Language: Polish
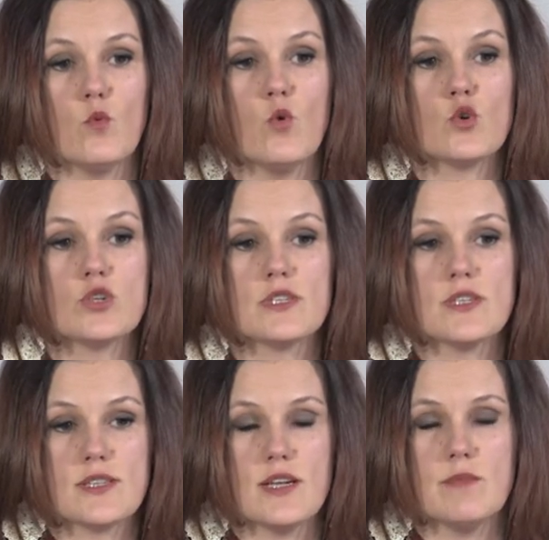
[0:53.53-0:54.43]
łączy
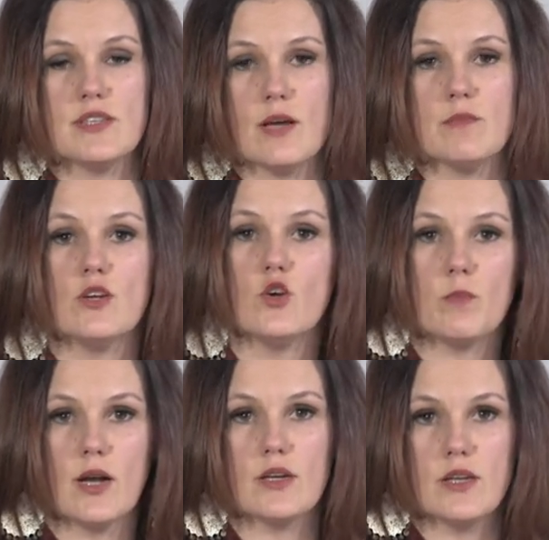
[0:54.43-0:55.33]
się z elementami
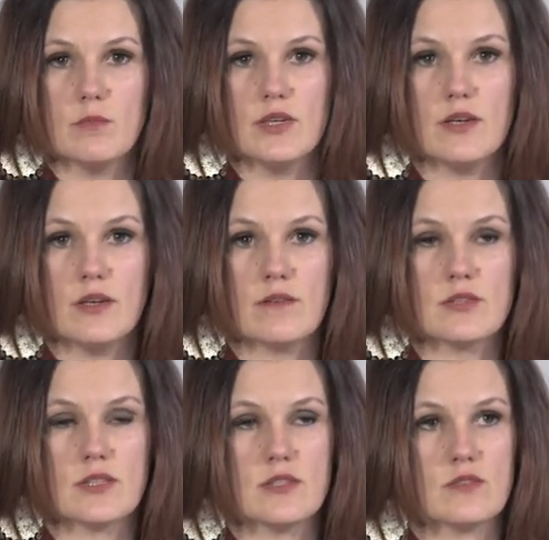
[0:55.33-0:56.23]
globalnymi, a w
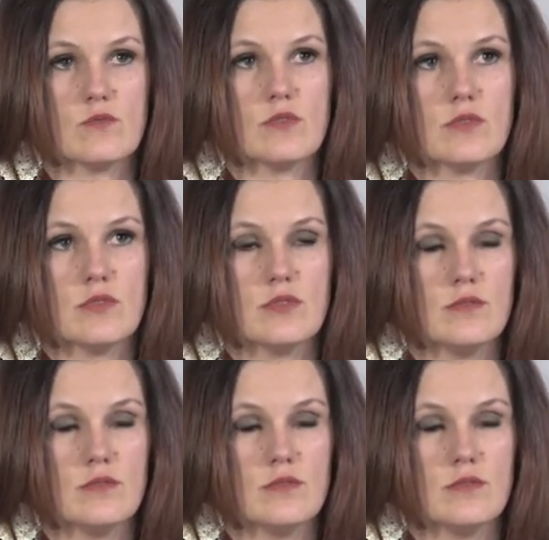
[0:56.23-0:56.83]
zasadzie są to,